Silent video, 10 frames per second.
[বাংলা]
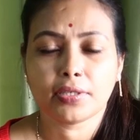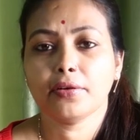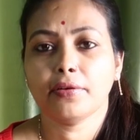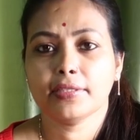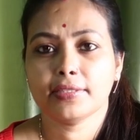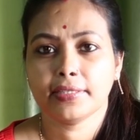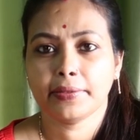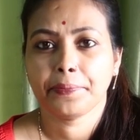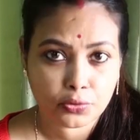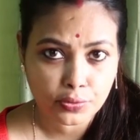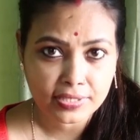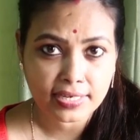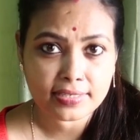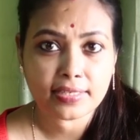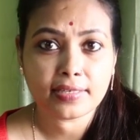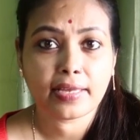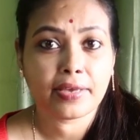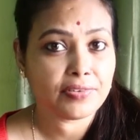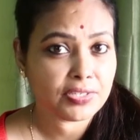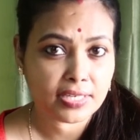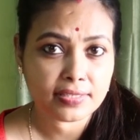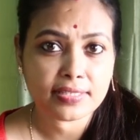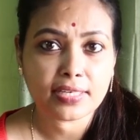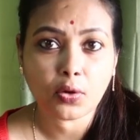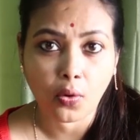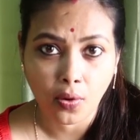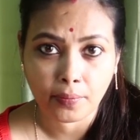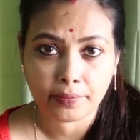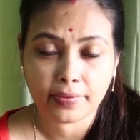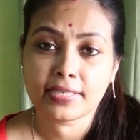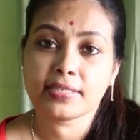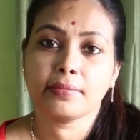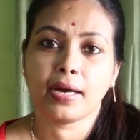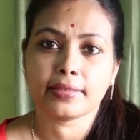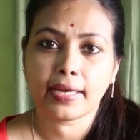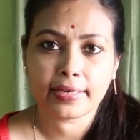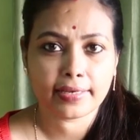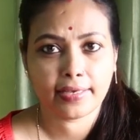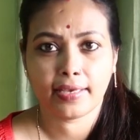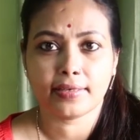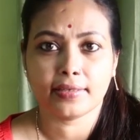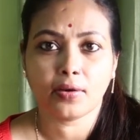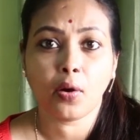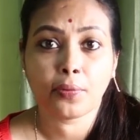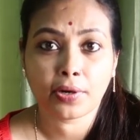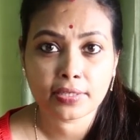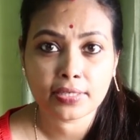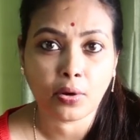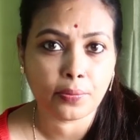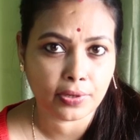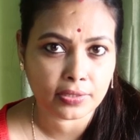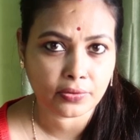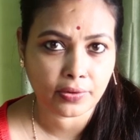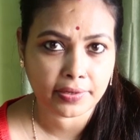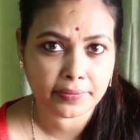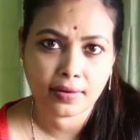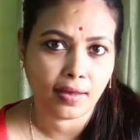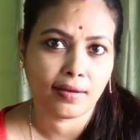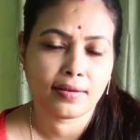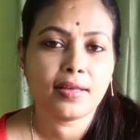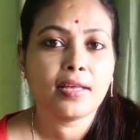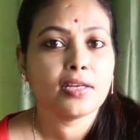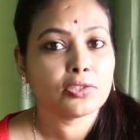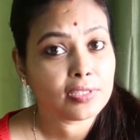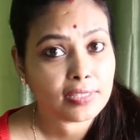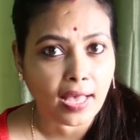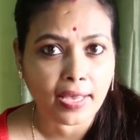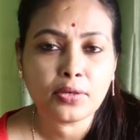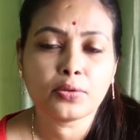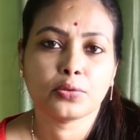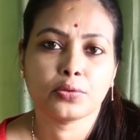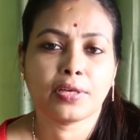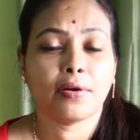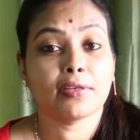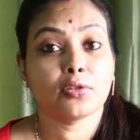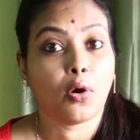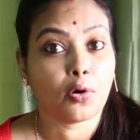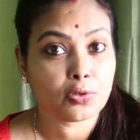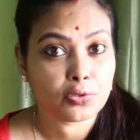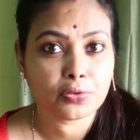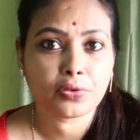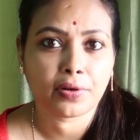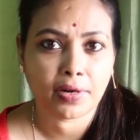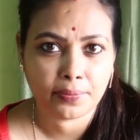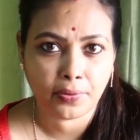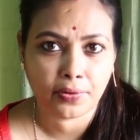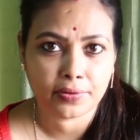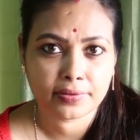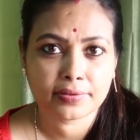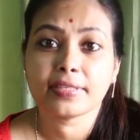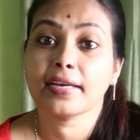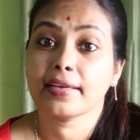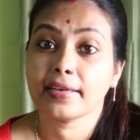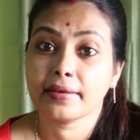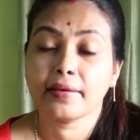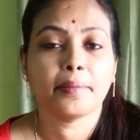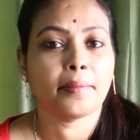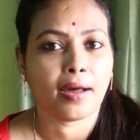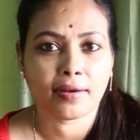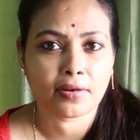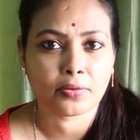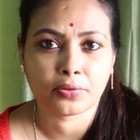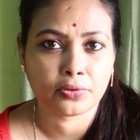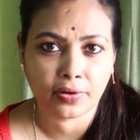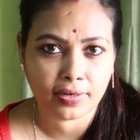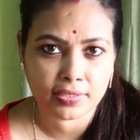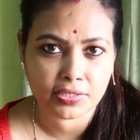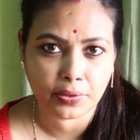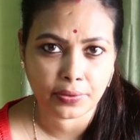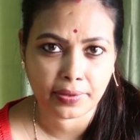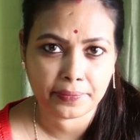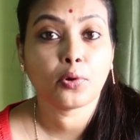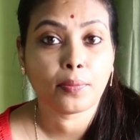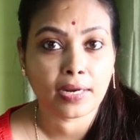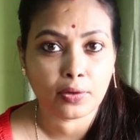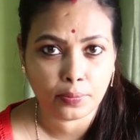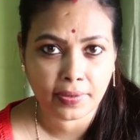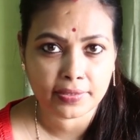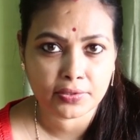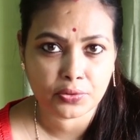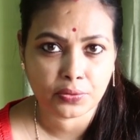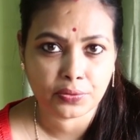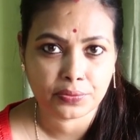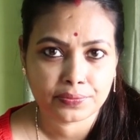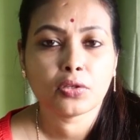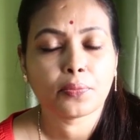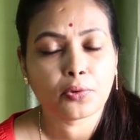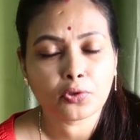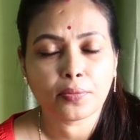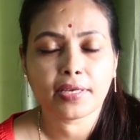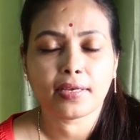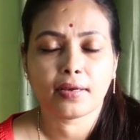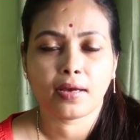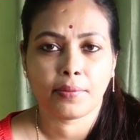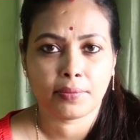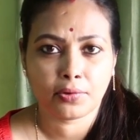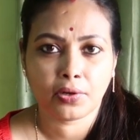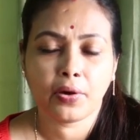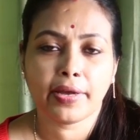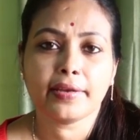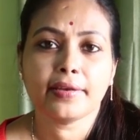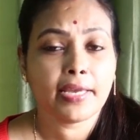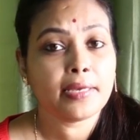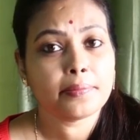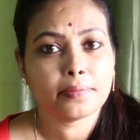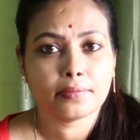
কথা নয় যে সোসাইটির এফিসিয়েন্সি কম এইটা মাথায় রেখেই অপরাধীরা অপরাধ করে না যদি তাই হতো তাহলে ধর্ষণ করার পর তাকে মারার কোনো দরকার ছিল না প্রমাণ লোপাটের জন্য তো প্রথমেই আমার মনে হয় এই